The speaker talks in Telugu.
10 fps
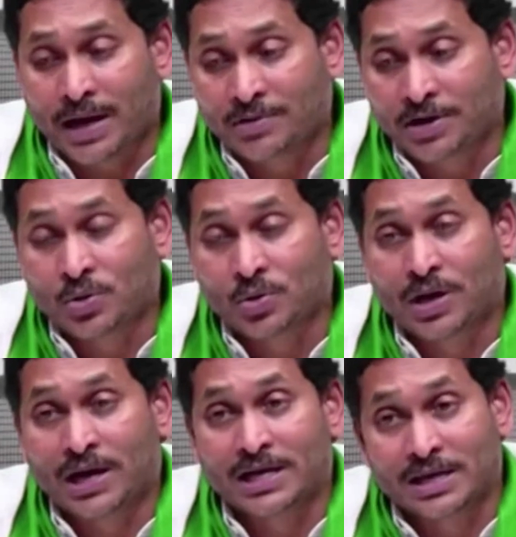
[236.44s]
ప్రైవేట్
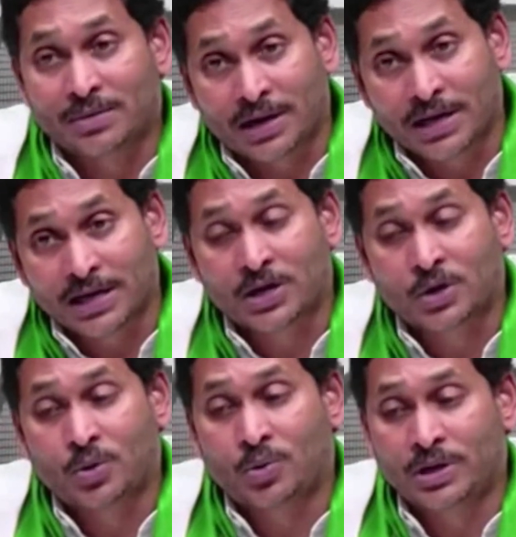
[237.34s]
రుణాలు అయితే మరీ
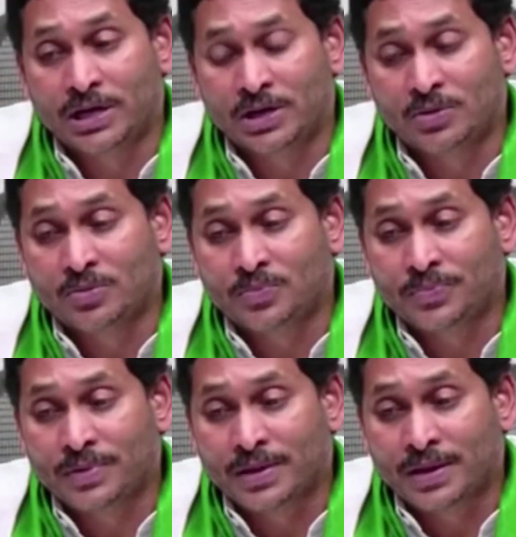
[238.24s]
ఎక్కువ వడ్డీలు
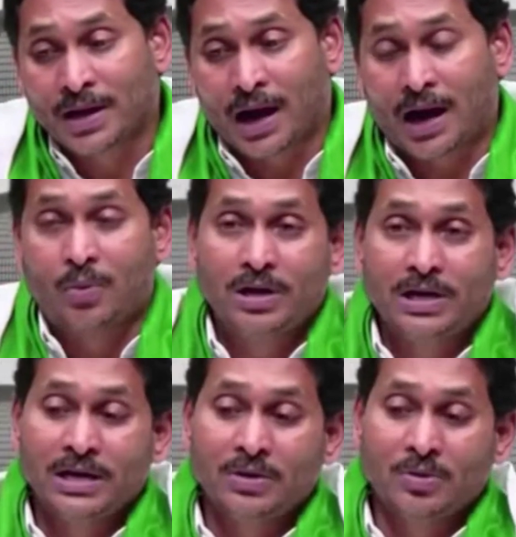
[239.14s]
ఆ
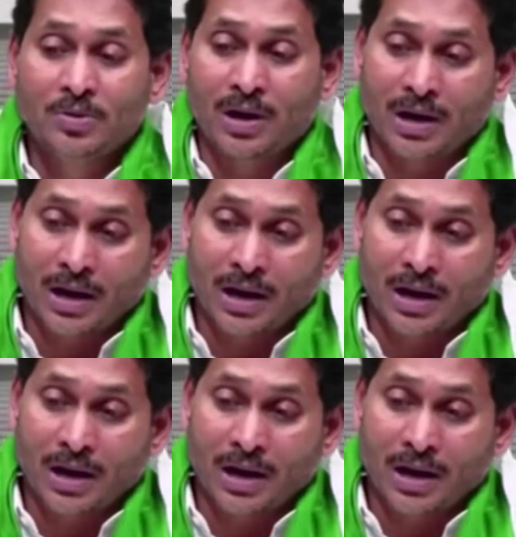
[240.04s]
వడ్డీలు